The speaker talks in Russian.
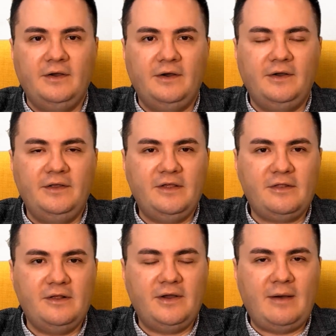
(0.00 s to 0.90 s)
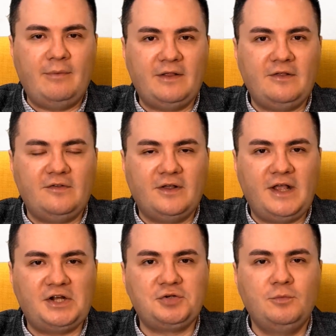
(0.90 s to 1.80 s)
А, если обратиться к
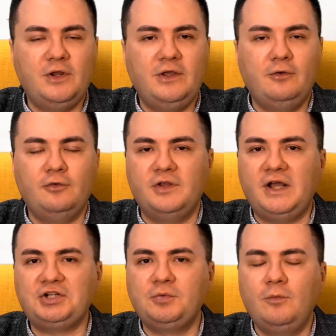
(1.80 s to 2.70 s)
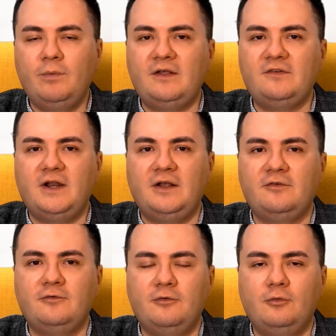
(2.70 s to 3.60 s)
нашему региону, к нашему
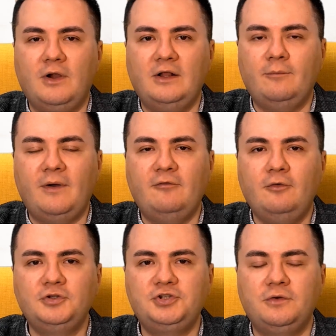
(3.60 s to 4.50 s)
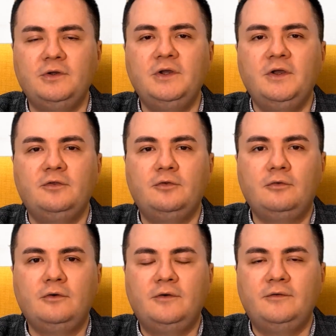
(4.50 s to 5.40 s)
пространству, к Уралу по Волжью,
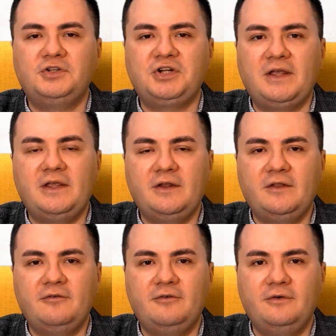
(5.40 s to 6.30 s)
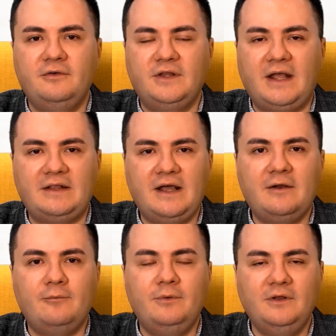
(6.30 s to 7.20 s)
то шакирдов
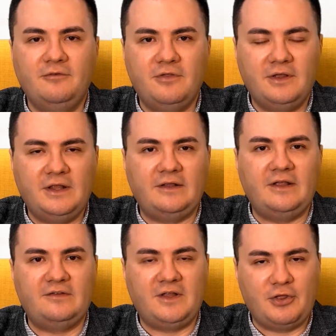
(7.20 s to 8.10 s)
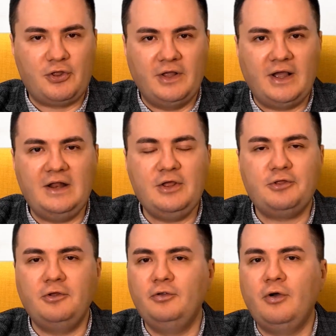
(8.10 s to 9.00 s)
татар было всегда достаточное
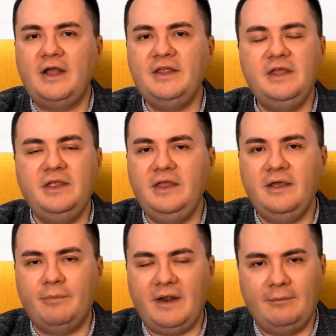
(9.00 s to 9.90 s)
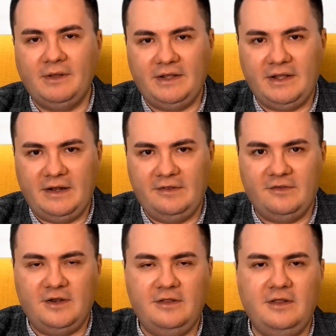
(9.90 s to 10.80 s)
количество, но они не преобладали
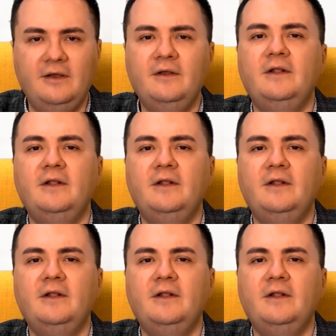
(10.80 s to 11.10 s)
среди